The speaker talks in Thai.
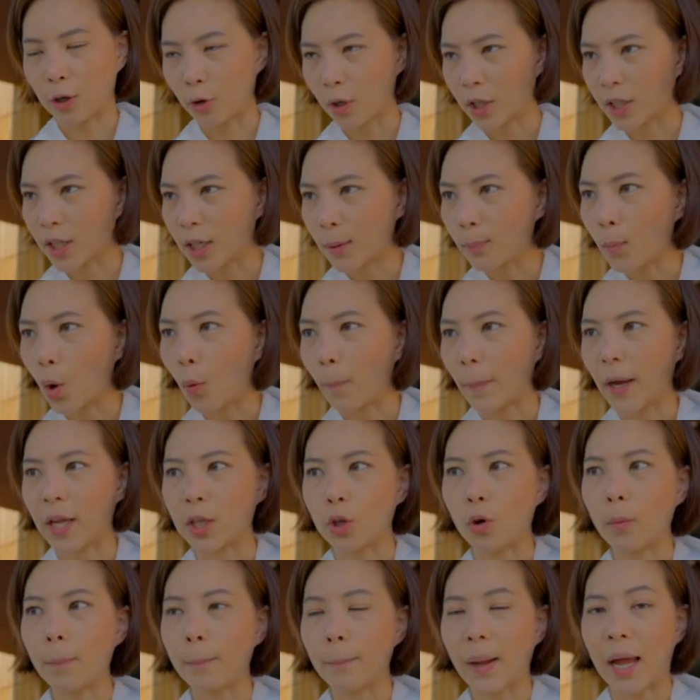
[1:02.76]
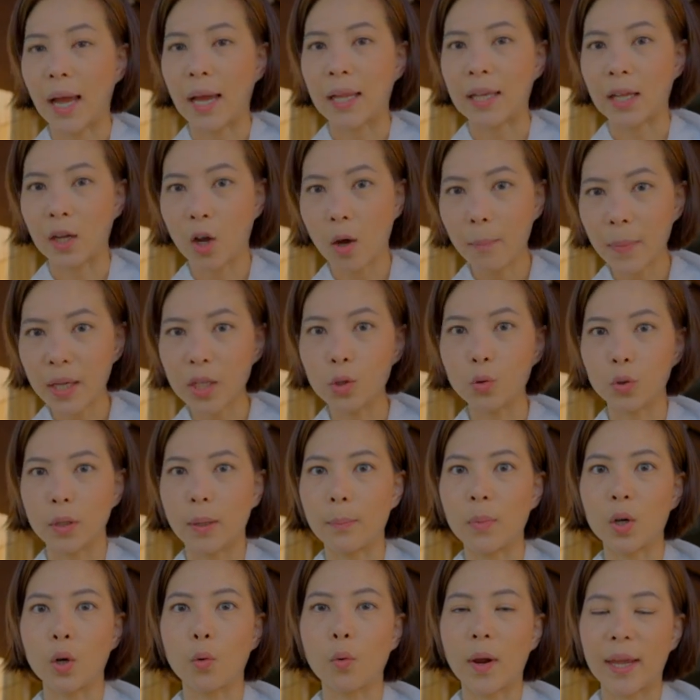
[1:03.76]
เขาก็เริ่มอพยพมา แล้วก็มาอยู่ใน
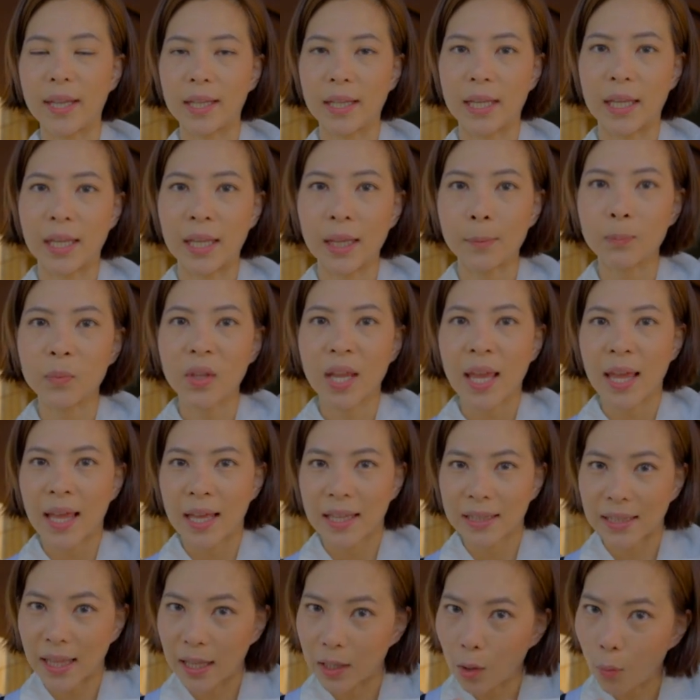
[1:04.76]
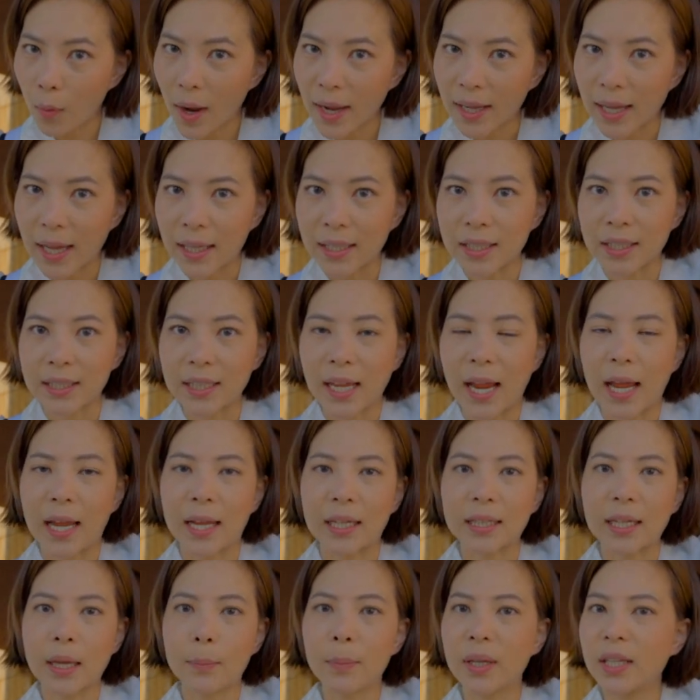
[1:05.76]
บริเวณนี้ แต่ระหว่างการเดินทาง
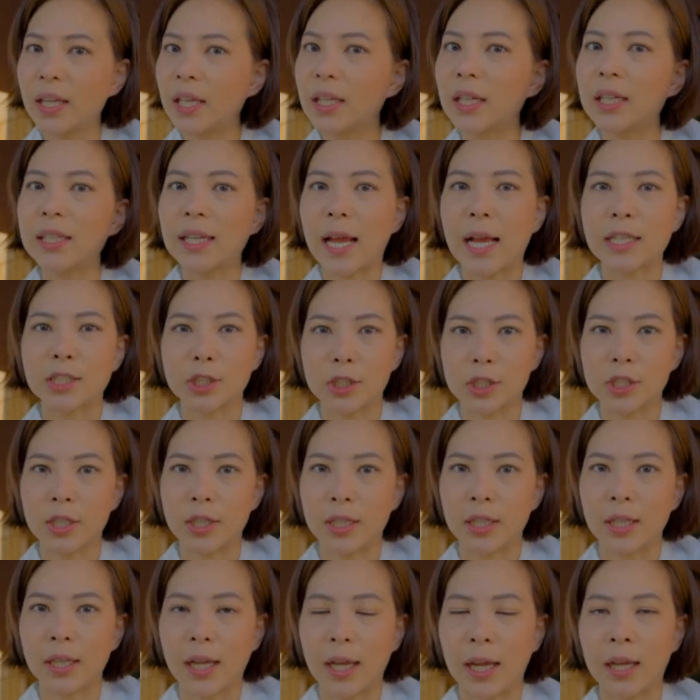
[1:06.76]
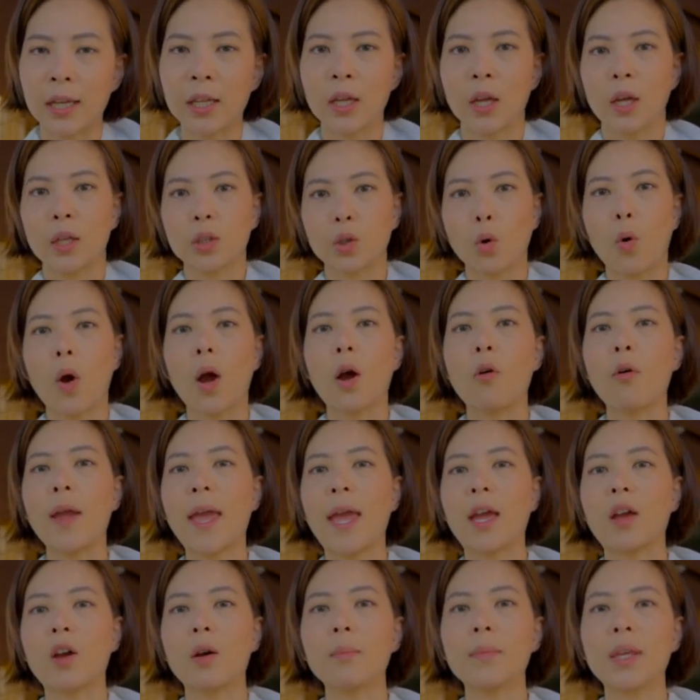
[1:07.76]
เนี่ยไม่ได้เดินทางเฉยๆนะคะตัวเขาเอ
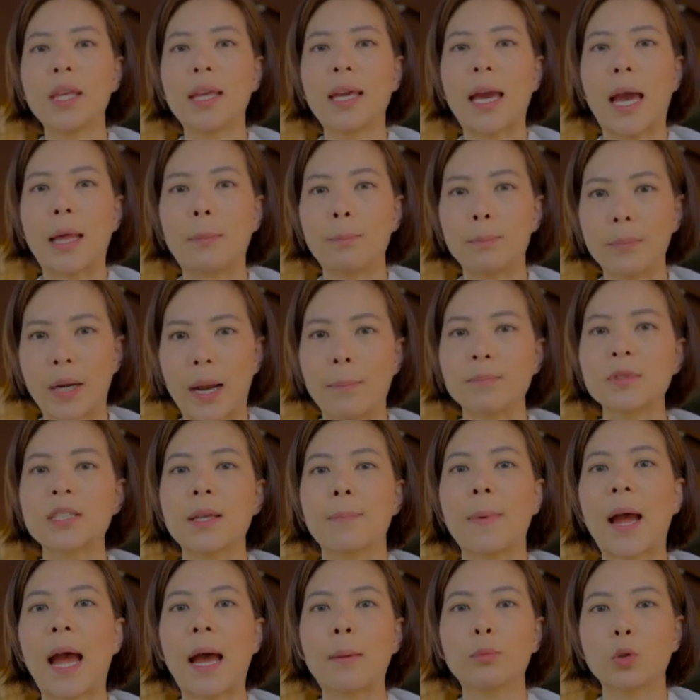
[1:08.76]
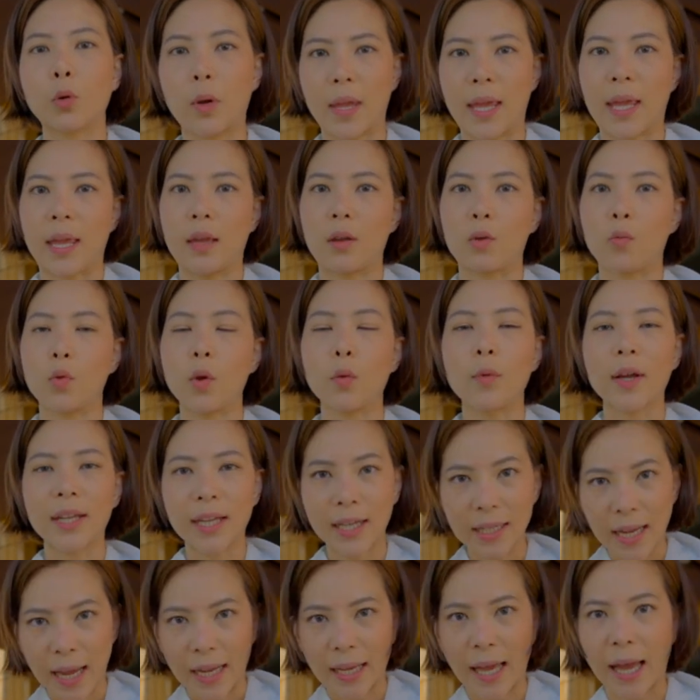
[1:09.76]
งก็มีการปรับสภาพตัวเองวิวัฒ
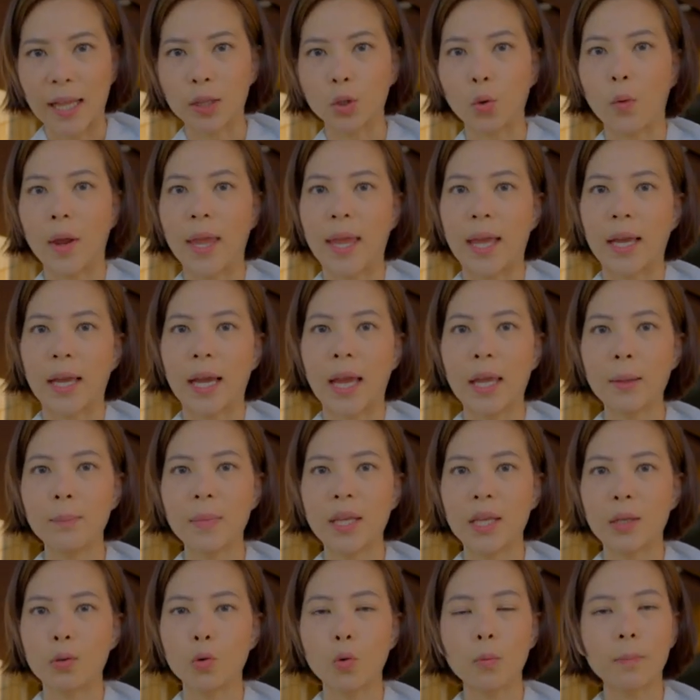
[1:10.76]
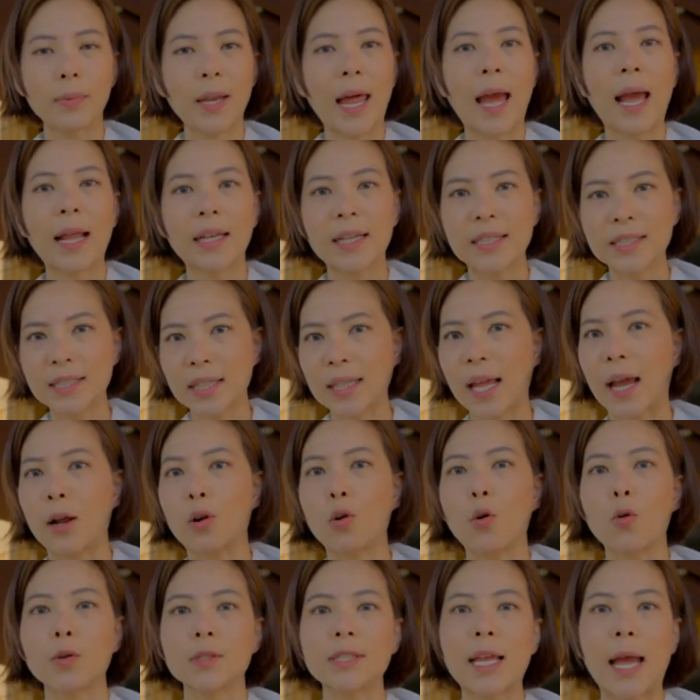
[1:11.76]
นาการตัวเองให้มีรูปร่างลักษณะ
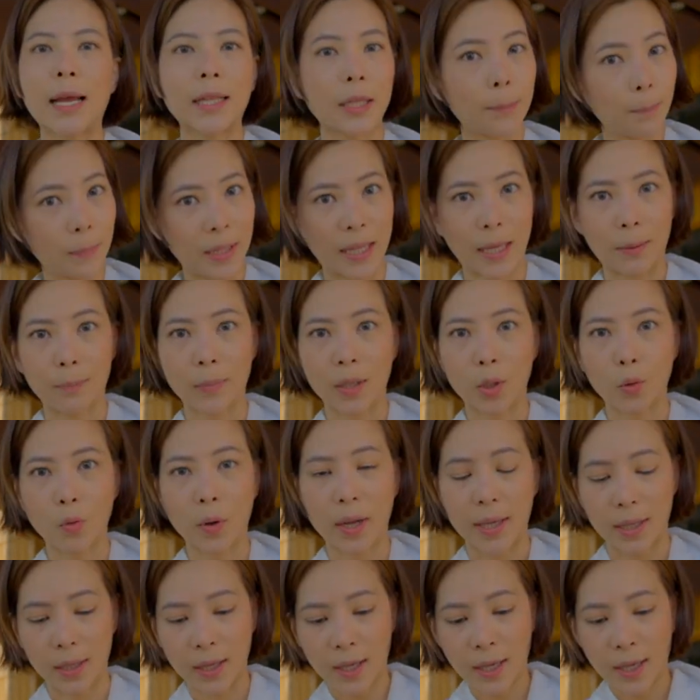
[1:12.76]
โครงสร้างที่เปลี่ยนไปด้วย